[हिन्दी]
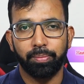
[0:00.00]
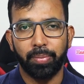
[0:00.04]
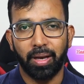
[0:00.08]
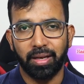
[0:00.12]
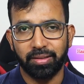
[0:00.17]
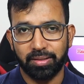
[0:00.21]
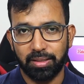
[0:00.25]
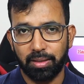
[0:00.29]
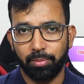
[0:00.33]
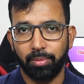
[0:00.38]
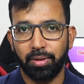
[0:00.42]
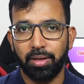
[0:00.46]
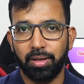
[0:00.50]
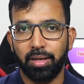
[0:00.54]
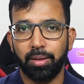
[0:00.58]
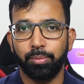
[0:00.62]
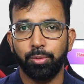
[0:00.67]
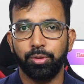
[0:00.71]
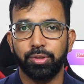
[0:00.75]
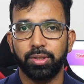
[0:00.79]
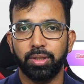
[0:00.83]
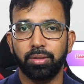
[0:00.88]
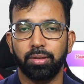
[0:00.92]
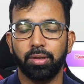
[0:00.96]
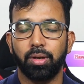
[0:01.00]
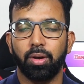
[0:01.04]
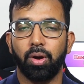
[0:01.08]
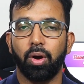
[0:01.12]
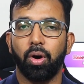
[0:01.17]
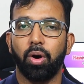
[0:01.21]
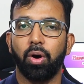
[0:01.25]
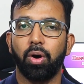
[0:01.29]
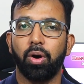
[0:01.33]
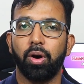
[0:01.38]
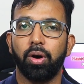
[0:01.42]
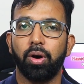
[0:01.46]
पैसा मिले मुझे
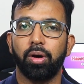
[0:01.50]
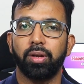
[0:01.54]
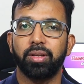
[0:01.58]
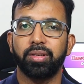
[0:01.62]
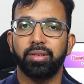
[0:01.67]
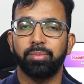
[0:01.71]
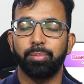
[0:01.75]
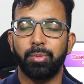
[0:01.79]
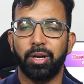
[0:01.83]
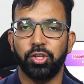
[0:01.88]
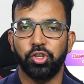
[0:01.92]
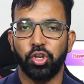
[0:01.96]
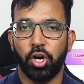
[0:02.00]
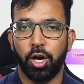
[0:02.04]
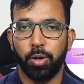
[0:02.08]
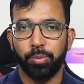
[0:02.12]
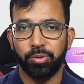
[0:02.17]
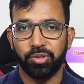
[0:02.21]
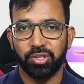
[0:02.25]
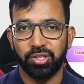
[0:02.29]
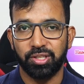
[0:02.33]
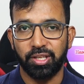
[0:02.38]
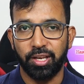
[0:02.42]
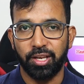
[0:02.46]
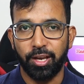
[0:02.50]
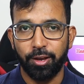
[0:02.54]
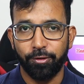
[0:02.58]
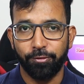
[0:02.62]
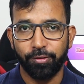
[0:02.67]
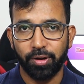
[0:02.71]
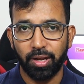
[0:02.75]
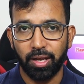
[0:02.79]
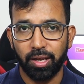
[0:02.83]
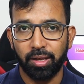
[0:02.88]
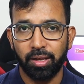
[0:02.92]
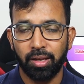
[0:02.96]
और मेरा जॉब
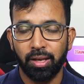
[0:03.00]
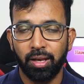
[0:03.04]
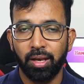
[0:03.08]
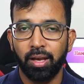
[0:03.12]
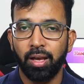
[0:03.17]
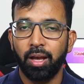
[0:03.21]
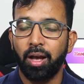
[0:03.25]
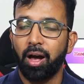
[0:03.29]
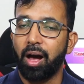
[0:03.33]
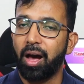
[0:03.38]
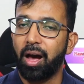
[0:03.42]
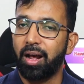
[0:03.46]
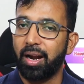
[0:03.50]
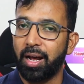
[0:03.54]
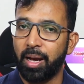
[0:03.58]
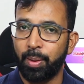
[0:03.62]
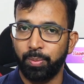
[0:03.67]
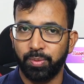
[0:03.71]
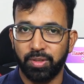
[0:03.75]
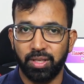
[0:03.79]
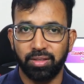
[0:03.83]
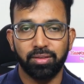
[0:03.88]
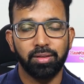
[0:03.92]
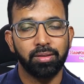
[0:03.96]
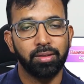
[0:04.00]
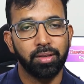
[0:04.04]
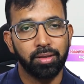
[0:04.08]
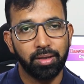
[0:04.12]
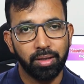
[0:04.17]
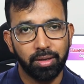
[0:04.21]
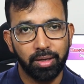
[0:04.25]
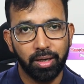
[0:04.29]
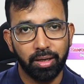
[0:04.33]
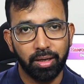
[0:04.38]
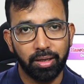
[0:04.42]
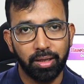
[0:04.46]
सेफ रहे आराम से
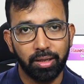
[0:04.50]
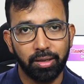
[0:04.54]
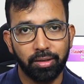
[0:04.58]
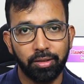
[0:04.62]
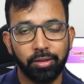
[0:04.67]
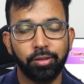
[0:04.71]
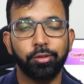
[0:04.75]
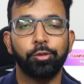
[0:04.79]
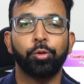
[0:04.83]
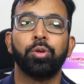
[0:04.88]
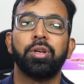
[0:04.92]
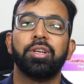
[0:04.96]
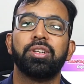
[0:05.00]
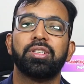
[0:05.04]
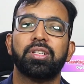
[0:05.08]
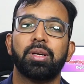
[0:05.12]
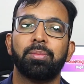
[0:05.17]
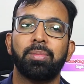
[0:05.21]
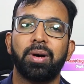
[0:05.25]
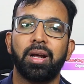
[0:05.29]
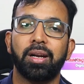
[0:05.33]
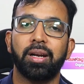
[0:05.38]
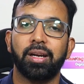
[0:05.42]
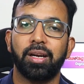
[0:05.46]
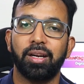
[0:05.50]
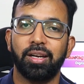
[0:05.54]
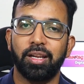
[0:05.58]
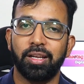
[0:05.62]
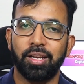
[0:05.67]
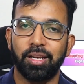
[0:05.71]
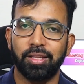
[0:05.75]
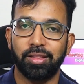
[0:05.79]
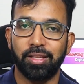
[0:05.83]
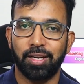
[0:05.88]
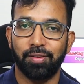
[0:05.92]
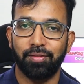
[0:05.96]
ज़िंदगी कटे तो डिजिटल
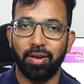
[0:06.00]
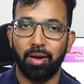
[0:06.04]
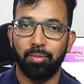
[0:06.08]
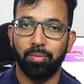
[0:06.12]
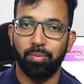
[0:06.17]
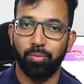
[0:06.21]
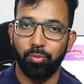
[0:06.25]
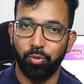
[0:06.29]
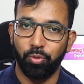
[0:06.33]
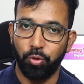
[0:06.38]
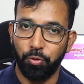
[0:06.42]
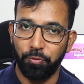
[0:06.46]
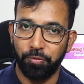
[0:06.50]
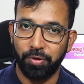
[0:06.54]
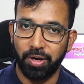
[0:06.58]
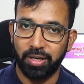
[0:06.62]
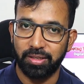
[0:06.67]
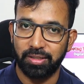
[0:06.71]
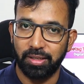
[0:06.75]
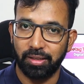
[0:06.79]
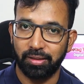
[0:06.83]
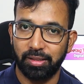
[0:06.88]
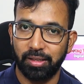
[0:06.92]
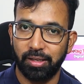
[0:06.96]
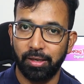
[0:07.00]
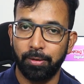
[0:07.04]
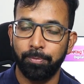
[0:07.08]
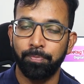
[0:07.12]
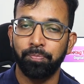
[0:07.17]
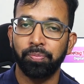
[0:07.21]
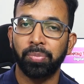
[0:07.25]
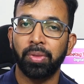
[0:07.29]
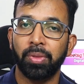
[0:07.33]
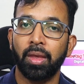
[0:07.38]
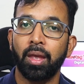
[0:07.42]
मार्केटिंग की तरफ आप मूव कर सकते हैं